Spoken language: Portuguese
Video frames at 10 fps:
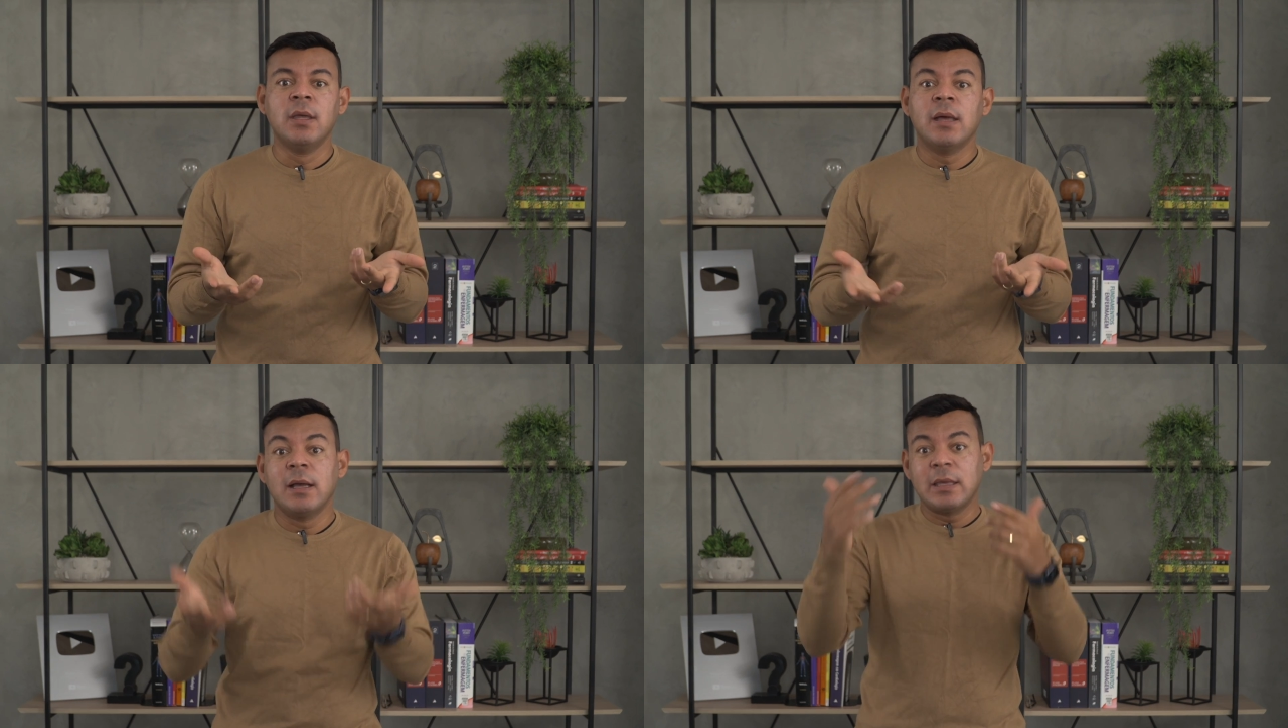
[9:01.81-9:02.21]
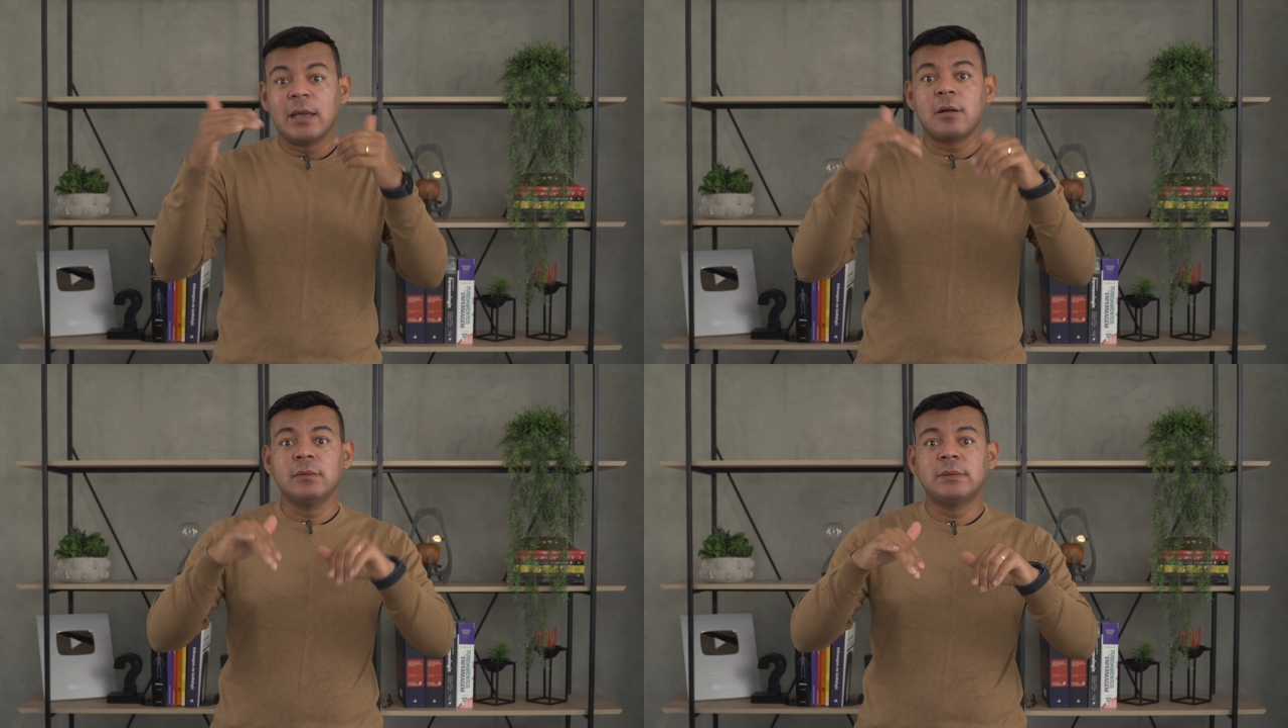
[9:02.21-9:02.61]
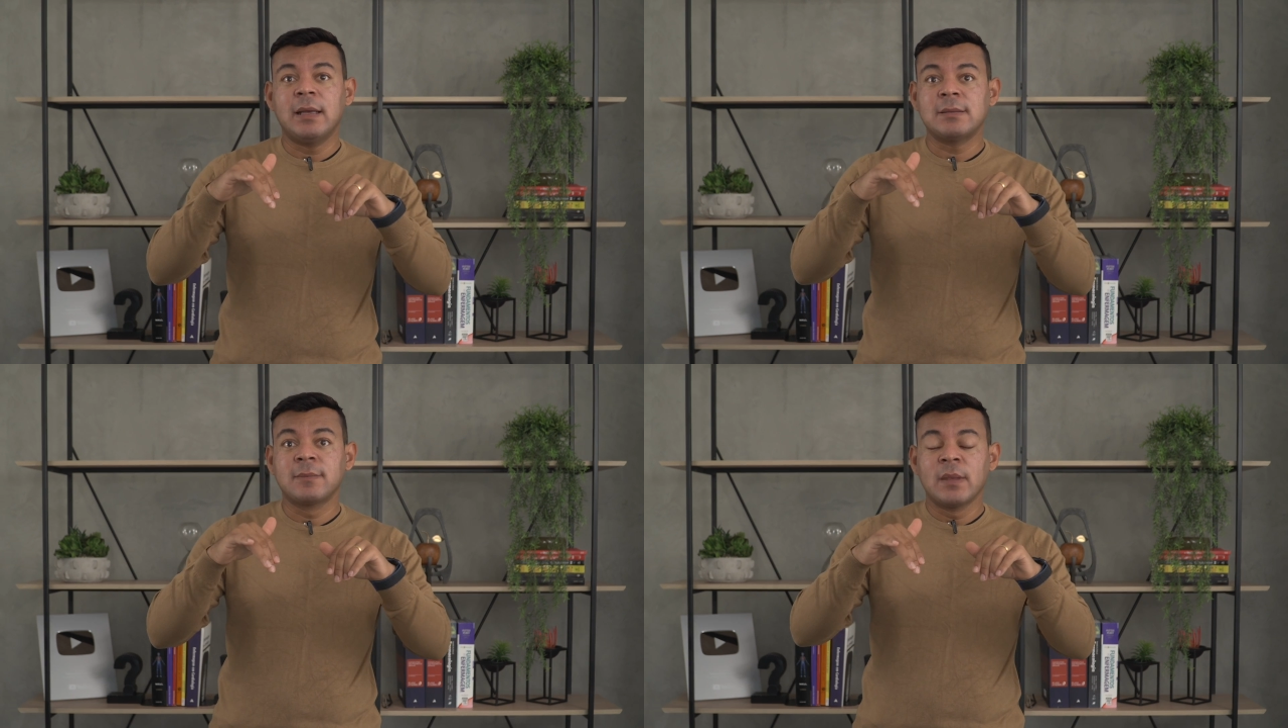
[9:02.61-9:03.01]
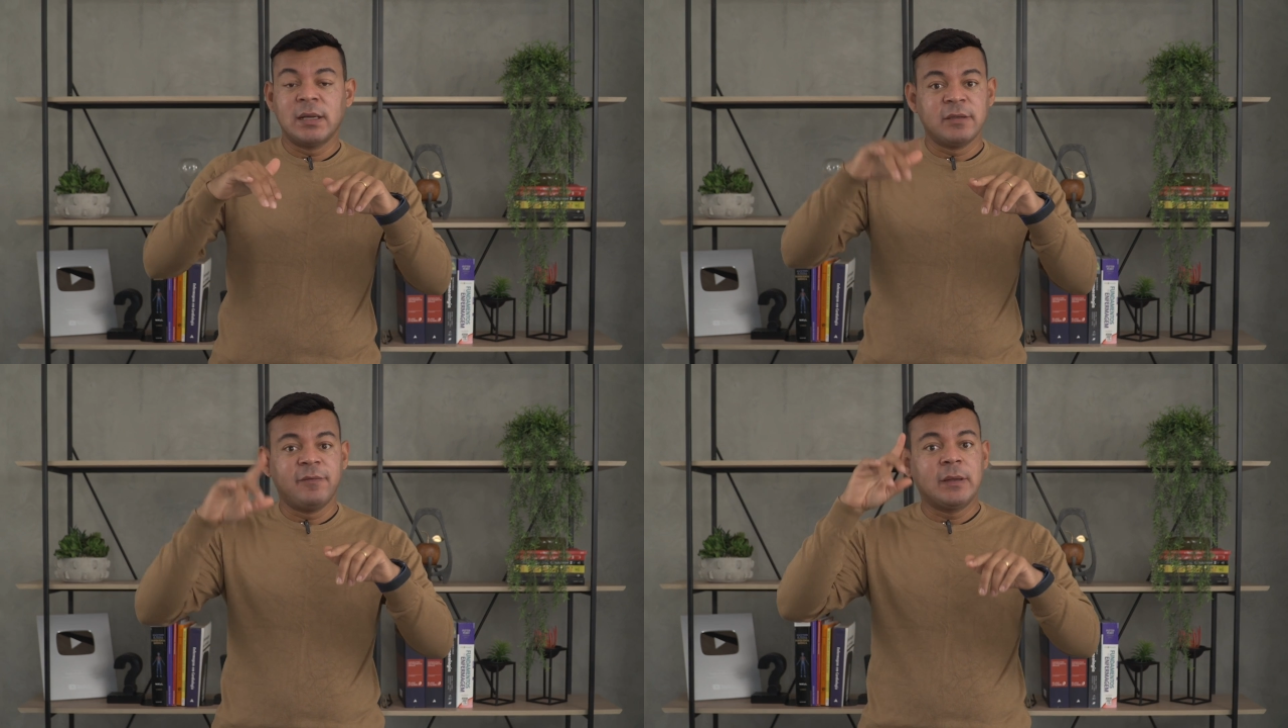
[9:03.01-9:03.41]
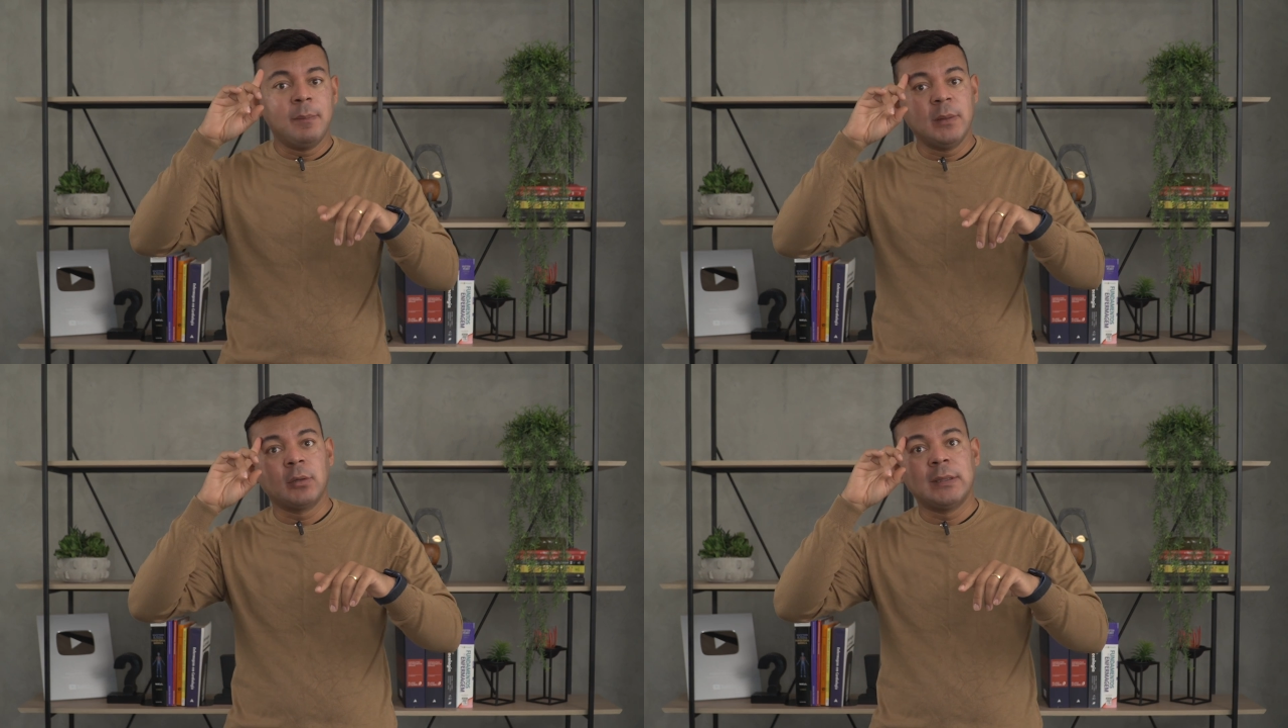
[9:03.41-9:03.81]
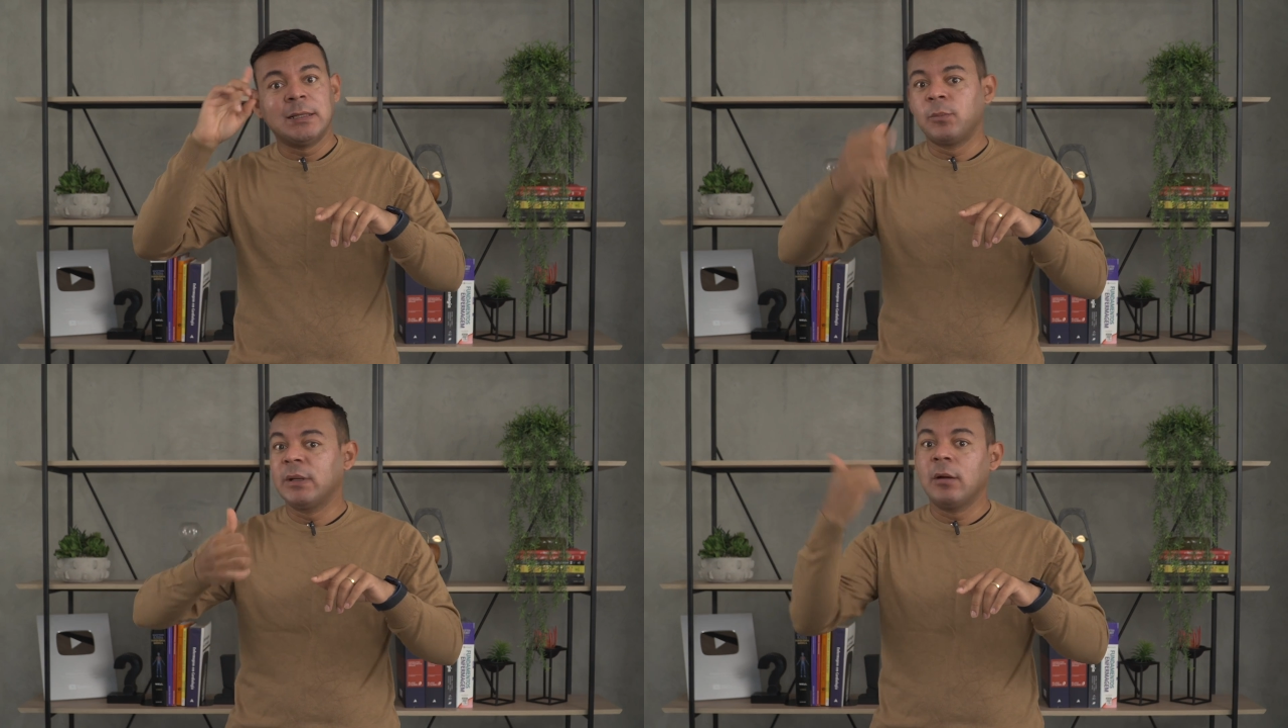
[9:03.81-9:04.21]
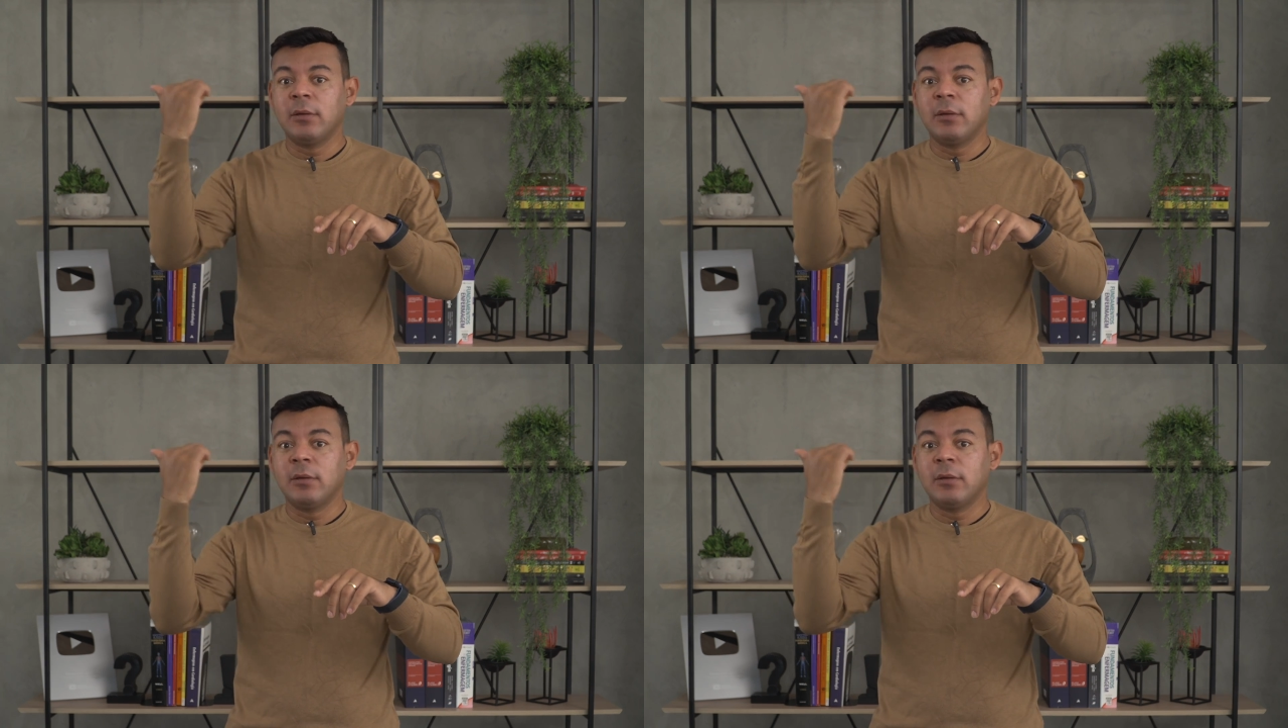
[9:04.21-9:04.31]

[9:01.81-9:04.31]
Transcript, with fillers: Aí o que, que acontece? Aí você fica bitolado porque